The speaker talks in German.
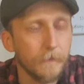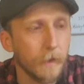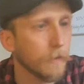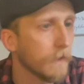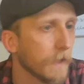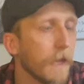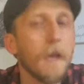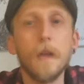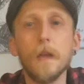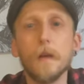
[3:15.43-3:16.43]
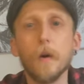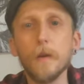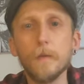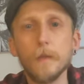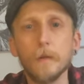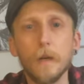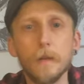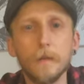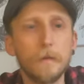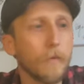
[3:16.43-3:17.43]
Gut, Heute will ich auch gar
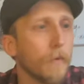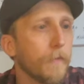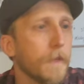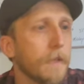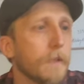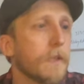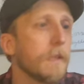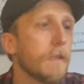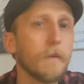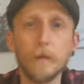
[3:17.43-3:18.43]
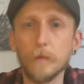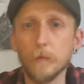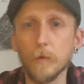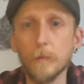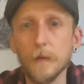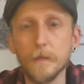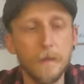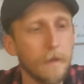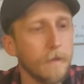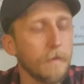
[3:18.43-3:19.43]
nicht so viel Geschichte und drumherum
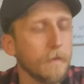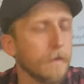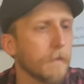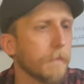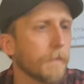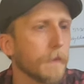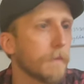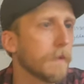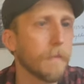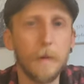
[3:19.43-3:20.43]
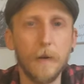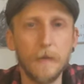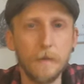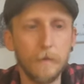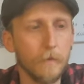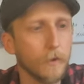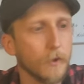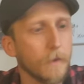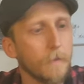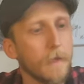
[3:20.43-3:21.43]
erzählen. Ähm, ich will es dabei belassen und
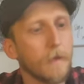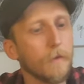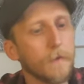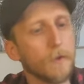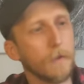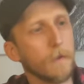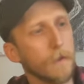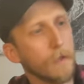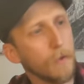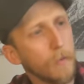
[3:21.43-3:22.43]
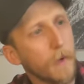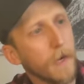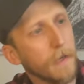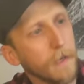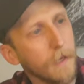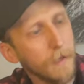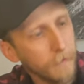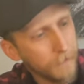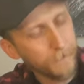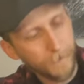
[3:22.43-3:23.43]
schon mal auf die schöne Tube
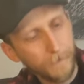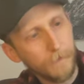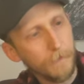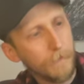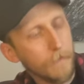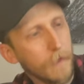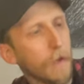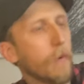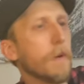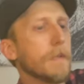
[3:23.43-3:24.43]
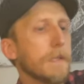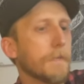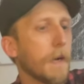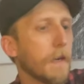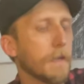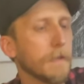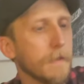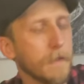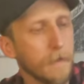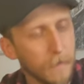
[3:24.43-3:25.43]
eingehen. Und zwar
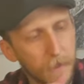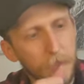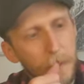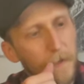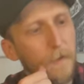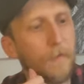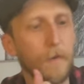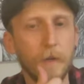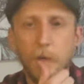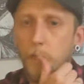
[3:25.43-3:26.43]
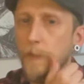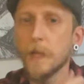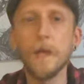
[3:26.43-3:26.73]
ist die im Stile von